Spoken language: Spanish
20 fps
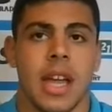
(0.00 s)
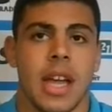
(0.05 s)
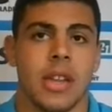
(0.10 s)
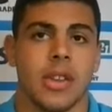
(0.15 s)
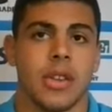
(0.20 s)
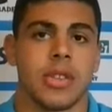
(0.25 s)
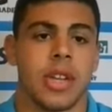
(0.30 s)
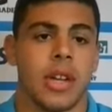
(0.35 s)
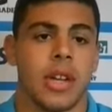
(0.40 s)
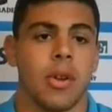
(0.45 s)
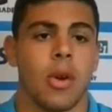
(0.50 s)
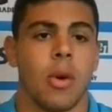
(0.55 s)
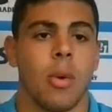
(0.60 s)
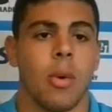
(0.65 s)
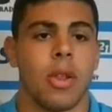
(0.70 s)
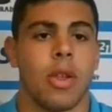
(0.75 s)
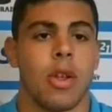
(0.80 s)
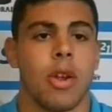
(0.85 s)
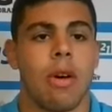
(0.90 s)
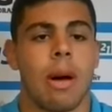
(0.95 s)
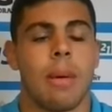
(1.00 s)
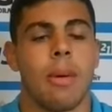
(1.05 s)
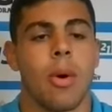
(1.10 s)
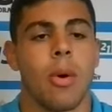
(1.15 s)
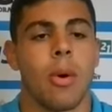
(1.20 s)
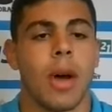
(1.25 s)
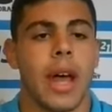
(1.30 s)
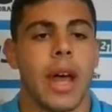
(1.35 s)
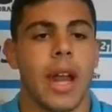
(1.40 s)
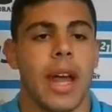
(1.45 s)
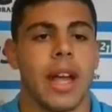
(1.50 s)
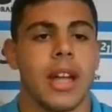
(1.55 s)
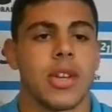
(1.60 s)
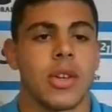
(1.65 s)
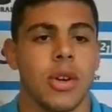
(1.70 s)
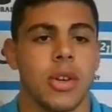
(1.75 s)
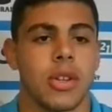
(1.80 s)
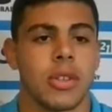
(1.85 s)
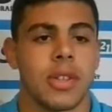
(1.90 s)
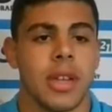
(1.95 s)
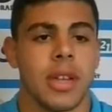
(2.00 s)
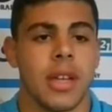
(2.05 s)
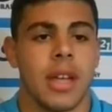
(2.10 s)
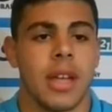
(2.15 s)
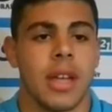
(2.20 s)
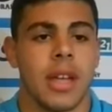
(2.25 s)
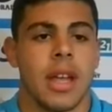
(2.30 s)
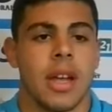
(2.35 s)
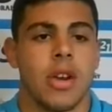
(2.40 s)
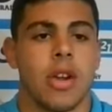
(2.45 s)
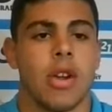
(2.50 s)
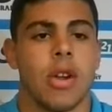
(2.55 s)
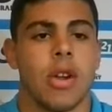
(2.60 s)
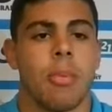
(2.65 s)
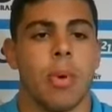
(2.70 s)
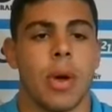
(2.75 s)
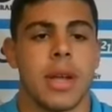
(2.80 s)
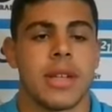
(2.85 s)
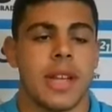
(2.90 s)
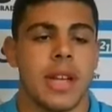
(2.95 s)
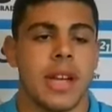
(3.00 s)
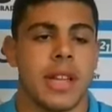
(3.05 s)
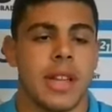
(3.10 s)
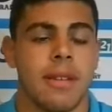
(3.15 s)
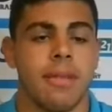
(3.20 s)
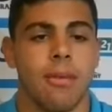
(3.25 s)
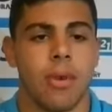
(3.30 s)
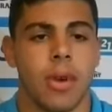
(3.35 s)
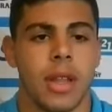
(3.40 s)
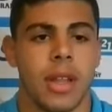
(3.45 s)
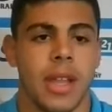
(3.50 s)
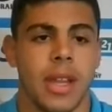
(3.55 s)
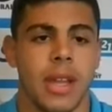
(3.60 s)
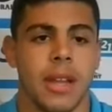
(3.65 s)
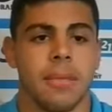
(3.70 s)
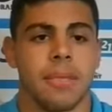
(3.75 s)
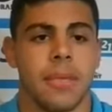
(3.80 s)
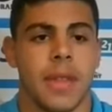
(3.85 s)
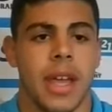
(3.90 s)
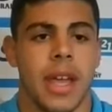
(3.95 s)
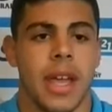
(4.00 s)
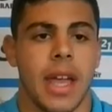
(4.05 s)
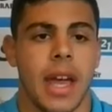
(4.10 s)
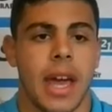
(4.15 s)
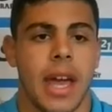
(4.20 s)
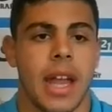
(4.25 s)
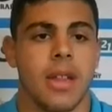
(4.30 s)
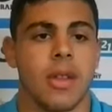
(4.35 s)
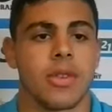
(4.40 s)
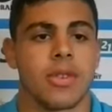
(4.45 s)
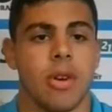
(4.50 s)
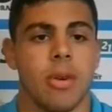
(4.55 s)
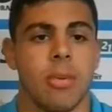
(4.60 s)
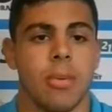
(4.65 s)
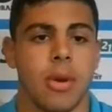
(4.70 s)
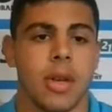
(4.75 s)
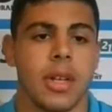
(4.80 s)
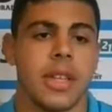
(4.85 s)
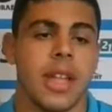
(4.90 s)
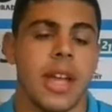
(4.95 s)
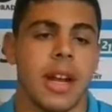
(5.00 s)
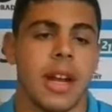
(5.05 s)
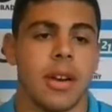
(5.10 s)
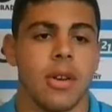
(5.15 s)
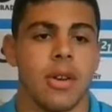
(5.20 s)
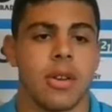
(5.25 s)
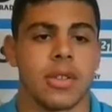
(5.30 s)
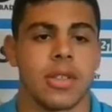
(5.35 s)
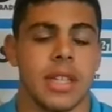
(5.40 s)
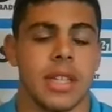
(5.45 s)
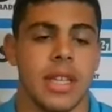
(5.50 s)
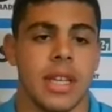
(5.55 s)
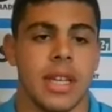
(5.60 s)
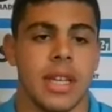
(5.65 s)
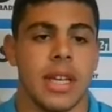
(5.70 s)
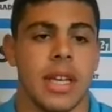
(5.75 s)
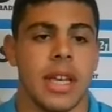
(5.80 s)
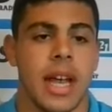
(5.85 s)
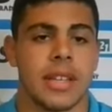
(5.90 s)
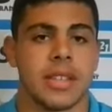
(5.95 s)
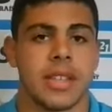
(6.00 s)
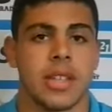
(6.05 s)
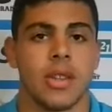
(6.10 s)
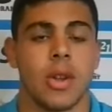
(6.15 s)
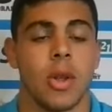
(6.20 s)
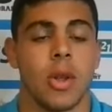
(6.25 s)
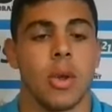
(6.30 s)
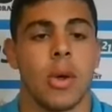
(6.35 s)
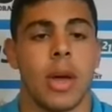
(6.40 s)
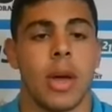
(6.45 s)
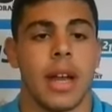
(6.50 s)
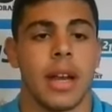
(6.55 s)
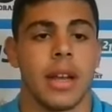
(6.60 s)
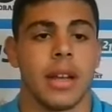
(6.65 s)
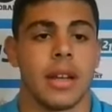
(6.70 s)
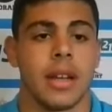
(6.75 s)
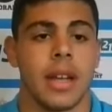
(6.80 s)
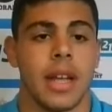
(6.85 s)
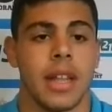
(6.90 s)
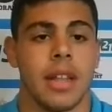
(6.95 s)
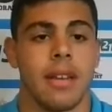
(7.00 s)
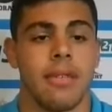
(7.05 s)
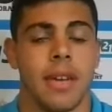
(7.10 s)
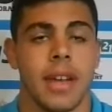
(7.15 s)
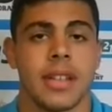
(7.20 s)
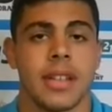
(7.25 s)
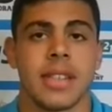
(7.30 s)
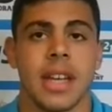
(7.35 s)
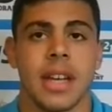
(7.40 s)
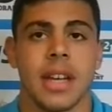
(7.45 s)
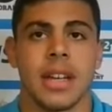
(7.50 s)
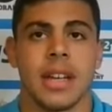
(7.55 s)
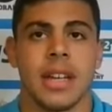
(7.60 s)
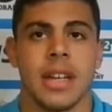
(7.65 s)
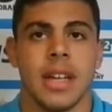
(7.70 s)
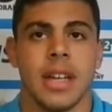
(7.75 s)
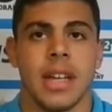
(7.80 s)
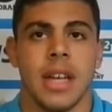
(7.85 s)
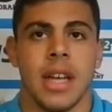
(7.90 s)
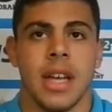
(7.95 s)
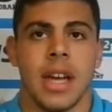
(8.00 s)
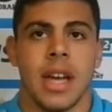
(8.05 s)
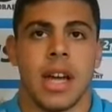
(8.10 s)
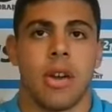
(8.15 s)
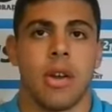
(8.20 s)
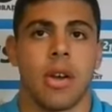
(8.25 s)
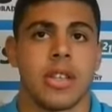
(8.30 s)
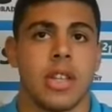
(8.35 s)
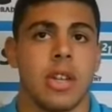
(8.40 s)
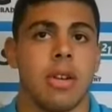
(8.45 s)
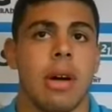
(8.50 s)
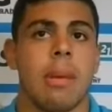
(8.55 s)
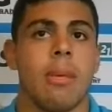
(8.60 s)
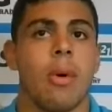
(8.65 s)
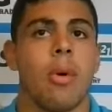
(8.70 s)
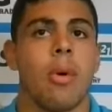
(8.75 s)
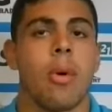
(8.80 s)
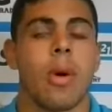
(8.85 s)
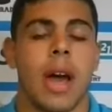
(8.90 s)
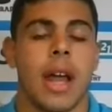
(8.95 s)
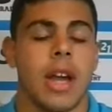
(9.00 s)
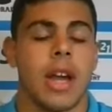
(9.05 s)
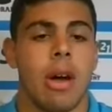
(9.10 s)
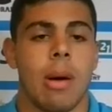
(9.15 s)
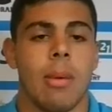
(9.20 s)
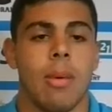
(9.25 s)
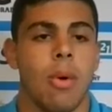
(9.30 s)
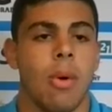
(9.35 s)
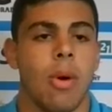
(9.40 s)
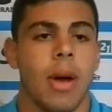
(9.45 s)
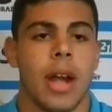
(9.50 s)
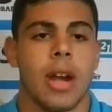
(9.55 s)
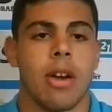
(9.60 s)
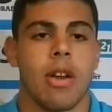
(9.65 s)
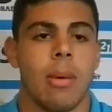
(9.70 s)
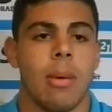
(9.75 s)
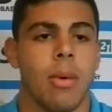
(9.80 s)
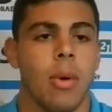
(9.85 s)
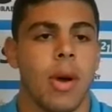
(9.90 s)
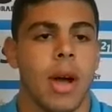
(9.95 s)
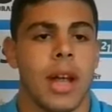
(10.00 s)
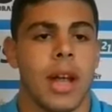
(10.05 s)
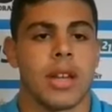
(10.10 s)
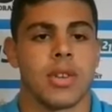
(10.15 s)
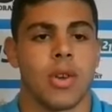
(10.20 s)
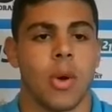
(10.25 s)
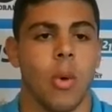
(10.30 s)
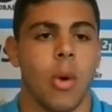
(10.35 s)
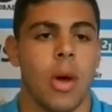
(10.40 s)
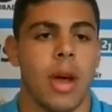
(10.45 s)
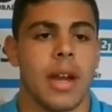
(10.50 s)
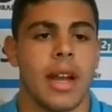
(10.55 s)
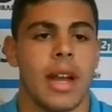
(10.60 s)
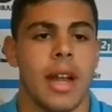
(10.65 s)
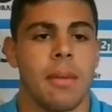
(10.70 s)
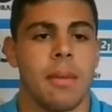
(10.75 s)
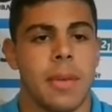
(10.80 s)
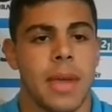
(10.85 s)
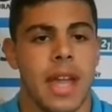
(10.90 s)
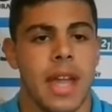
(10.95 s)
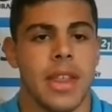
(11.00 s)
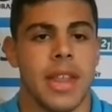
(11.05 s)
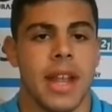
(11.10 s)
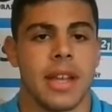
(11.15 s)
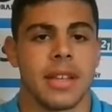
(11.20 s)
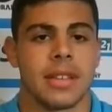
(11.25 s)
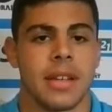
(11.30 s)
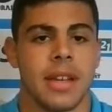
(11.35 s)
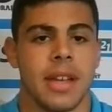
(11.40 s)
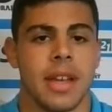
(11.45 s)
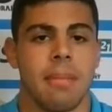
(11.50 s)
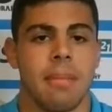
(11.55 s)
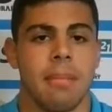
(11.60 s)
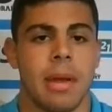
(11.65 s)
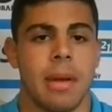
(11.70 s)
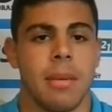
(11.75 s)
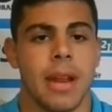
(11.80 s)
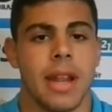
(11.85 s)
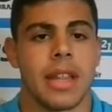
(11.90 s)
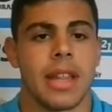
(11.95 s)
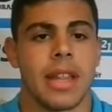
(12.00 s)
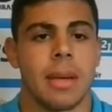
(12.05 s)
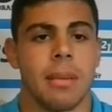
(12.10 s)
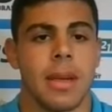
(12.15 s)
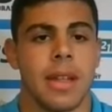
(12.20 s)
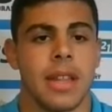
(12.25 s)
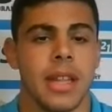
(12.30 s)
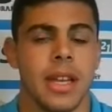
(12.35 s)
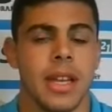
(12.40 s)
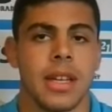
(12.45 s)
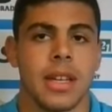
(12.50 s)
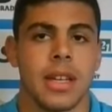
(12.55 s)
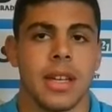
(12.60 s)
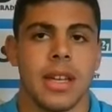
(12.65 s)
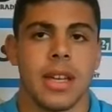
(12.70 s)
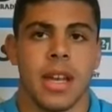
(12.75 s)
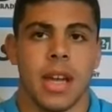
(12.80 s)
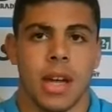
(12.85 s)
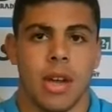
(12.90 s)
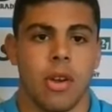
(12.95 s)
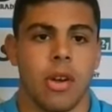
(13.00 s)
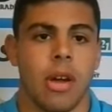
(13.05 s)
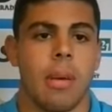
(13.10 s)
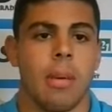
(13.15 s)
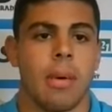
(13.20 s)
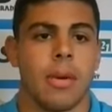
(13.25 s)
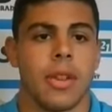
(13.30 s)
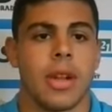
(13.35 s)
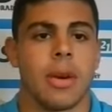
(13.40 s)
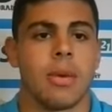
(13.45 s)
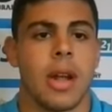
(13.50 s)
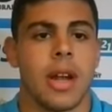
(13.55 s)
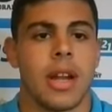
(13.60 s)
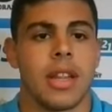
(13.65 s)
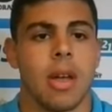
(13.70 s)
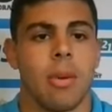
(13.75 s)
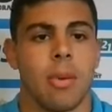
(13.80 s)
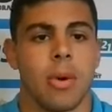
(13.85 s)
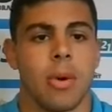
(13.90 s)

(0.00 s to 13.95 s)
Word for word: Entonces creo que cuando los vamos a buscar a ellos, no nos pueden salir tan fuerte, ganando esos hombros internos y haciéndolo dudar en, defensa creo que si lo vamos a buscar y lo vamos a buscar y lo vamos a buscar y ellos juegan en el pie atrás eh, permanentemente, creo que vamos a tener una linda